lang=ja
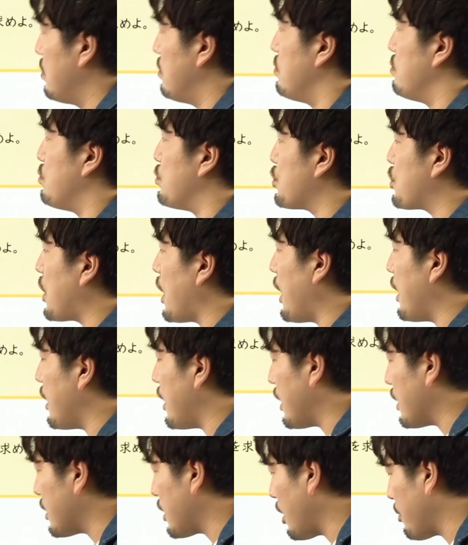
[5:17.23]
向かい
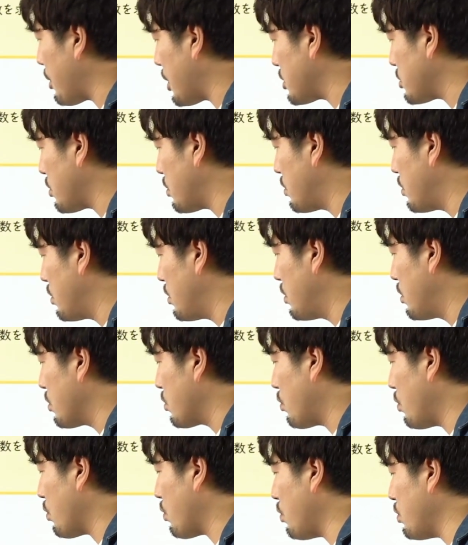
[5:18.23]
合った場所。
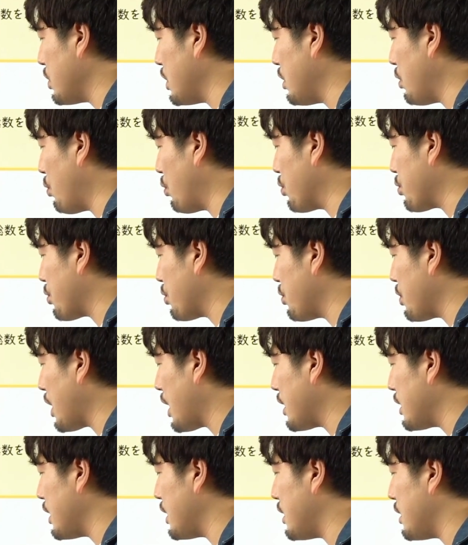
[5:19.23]
ここに大
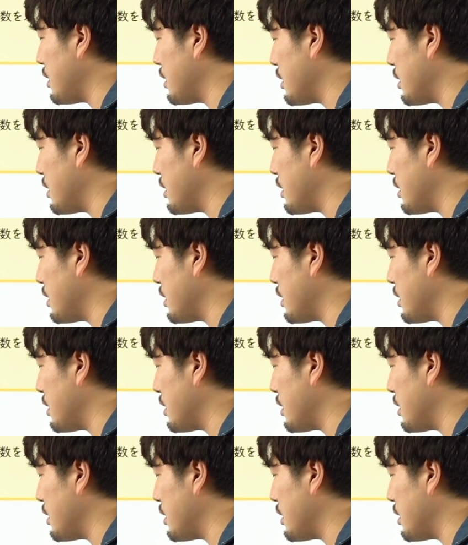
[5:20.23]
人に